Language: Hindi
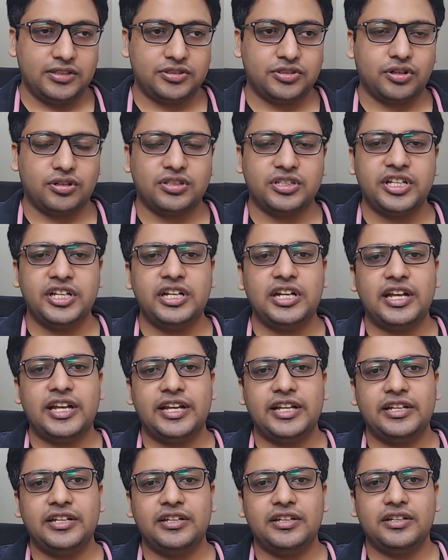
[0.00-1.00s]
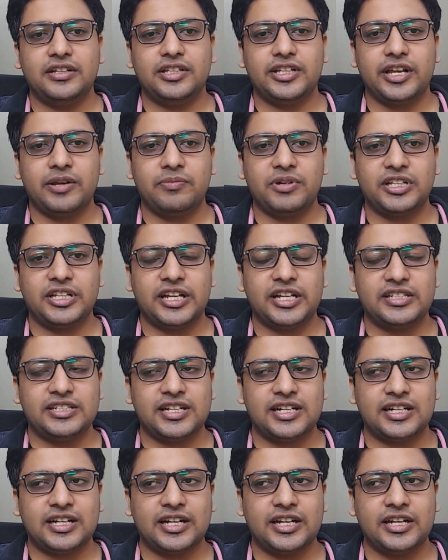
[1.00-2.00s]
चौथी लाइन ये बताया
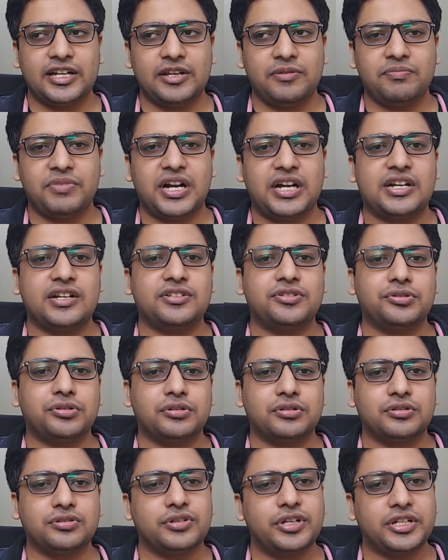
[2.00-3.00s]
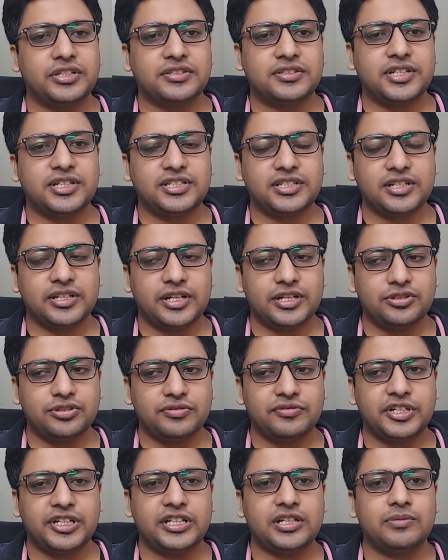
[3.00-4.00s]
जा रहा है कि बाटा चौक जो एक स्टेशन है
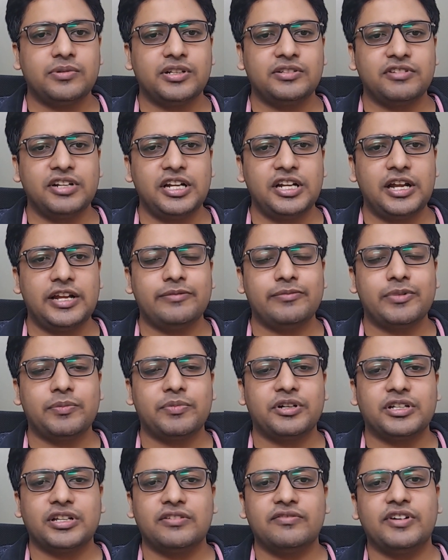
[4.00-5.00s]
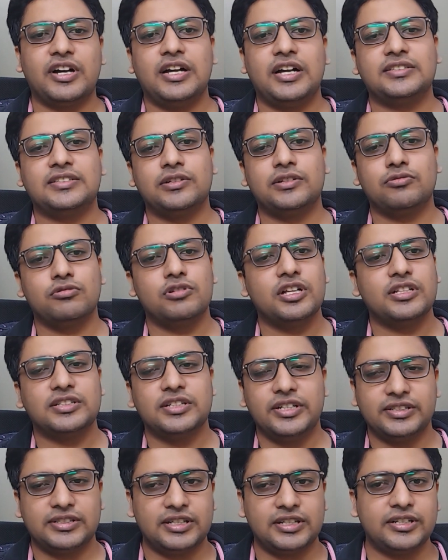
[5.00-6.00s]
जो फरीदाबाद वाली लाइन पर पड़ता है वहाँ से हुडा
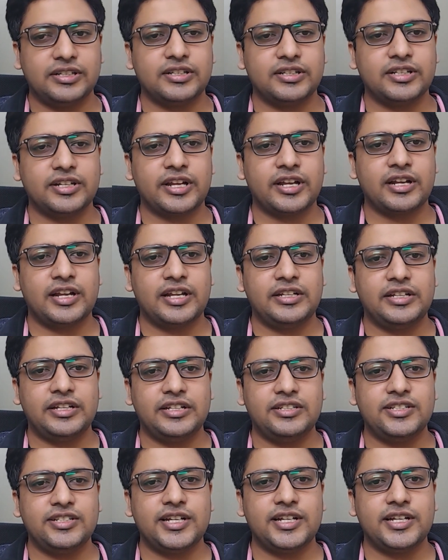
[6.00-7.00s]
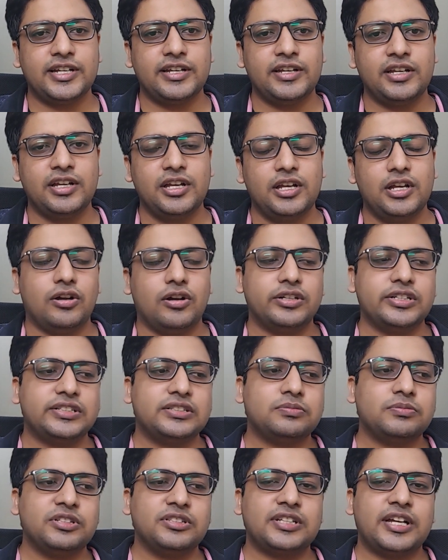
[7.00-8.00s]
सिटी सेंटर तक एक लाइन खींची जाएगी और इसमें